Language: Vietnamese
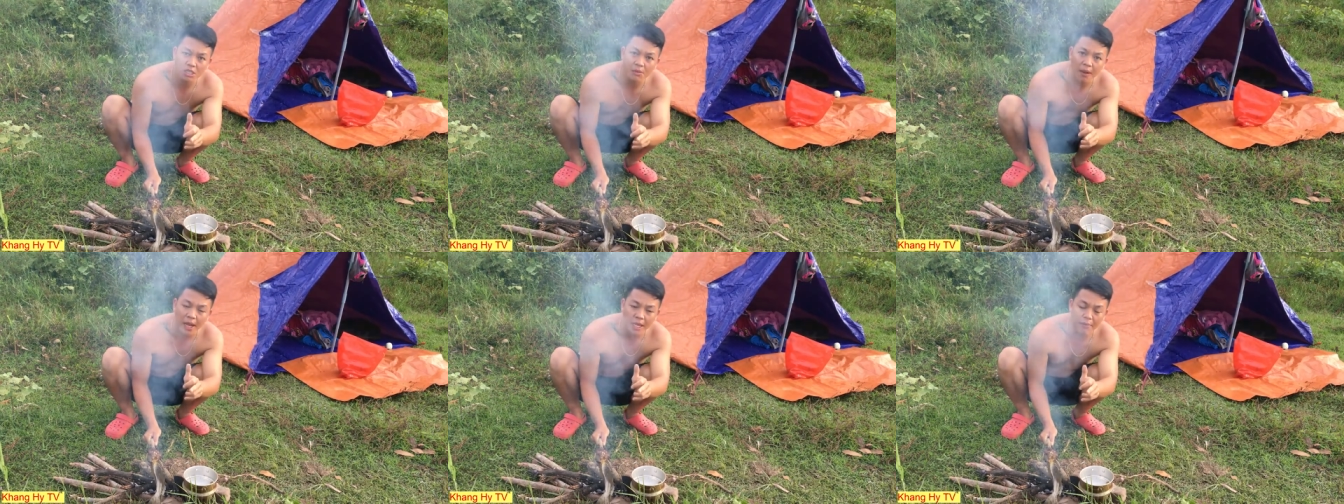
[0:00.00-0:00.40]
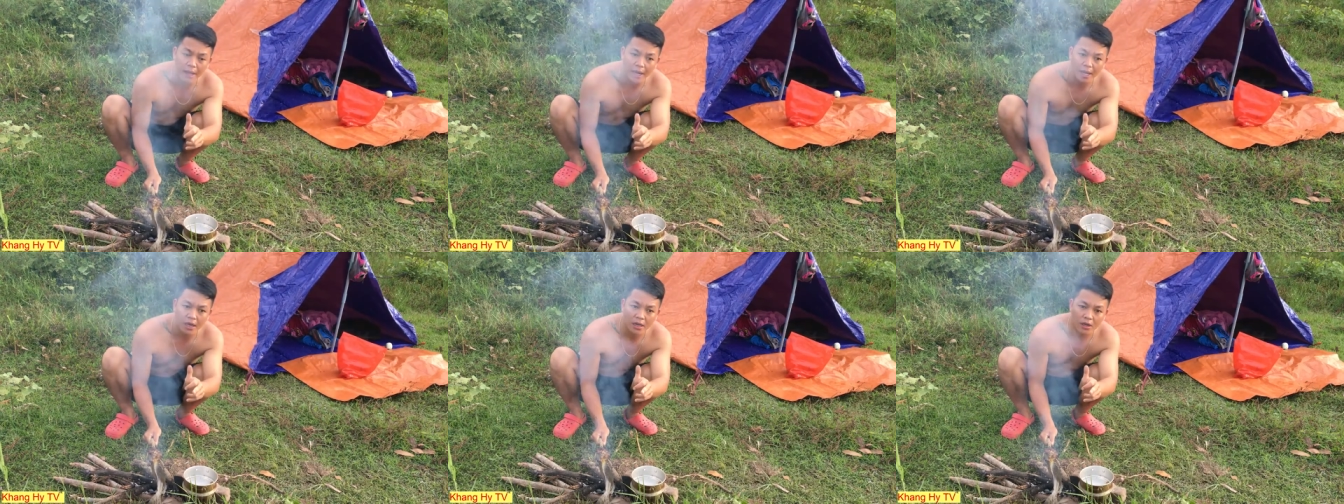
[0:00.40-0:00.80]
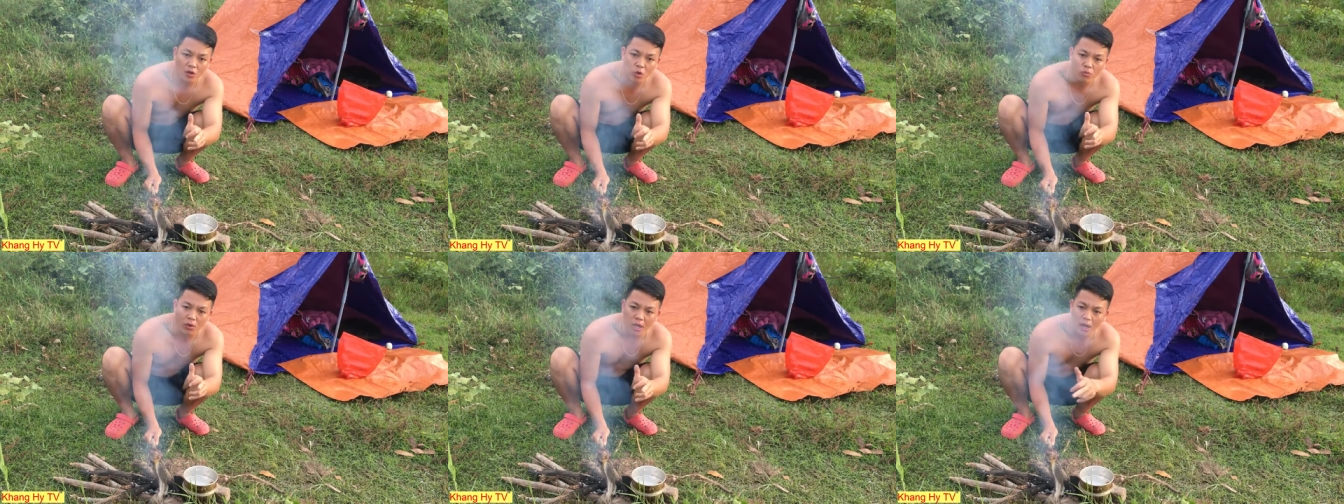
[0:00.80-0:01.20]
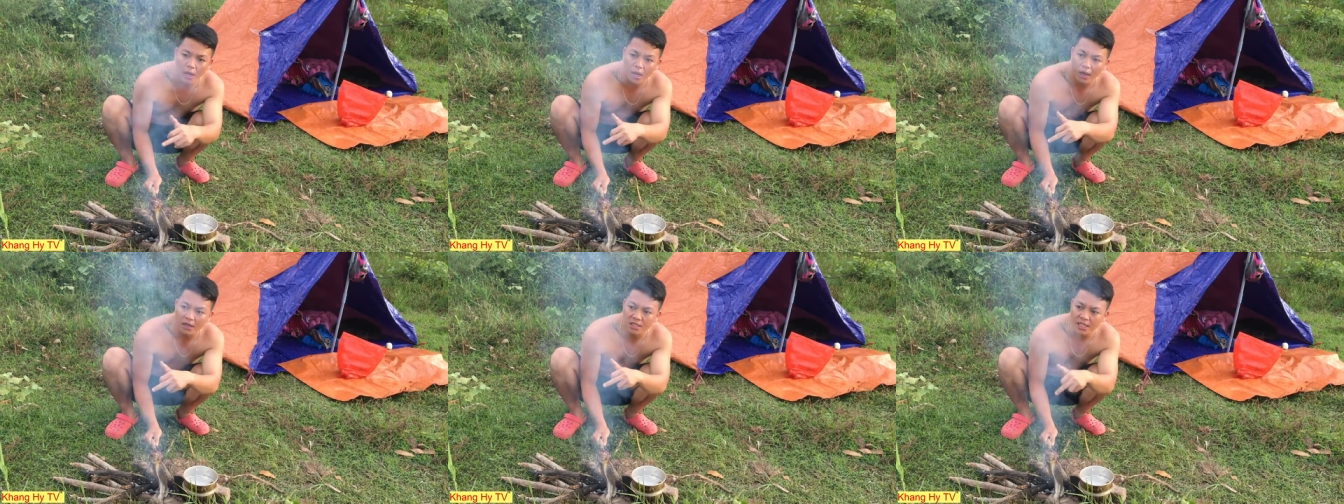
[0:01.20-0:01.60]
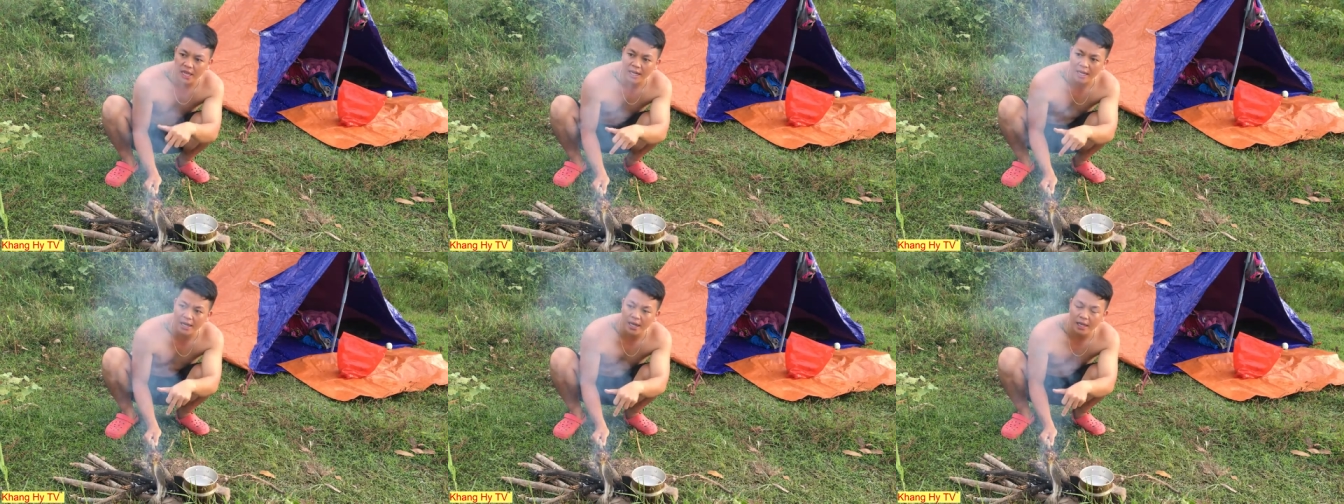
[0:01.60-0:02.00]
trưa mai các bạn ạ đúng là
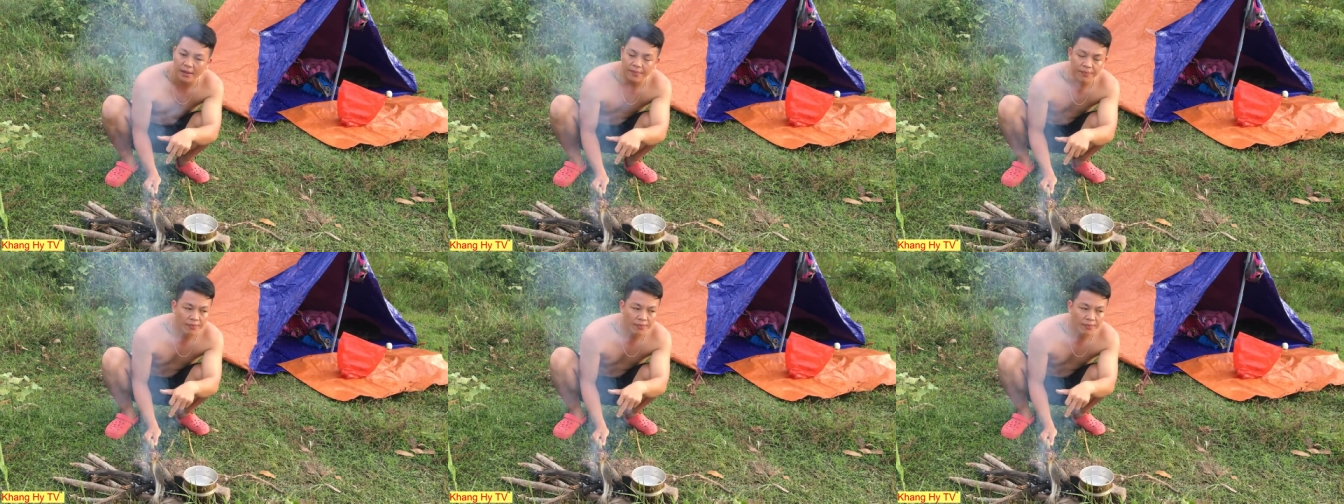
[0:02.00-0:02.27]
sáng nay này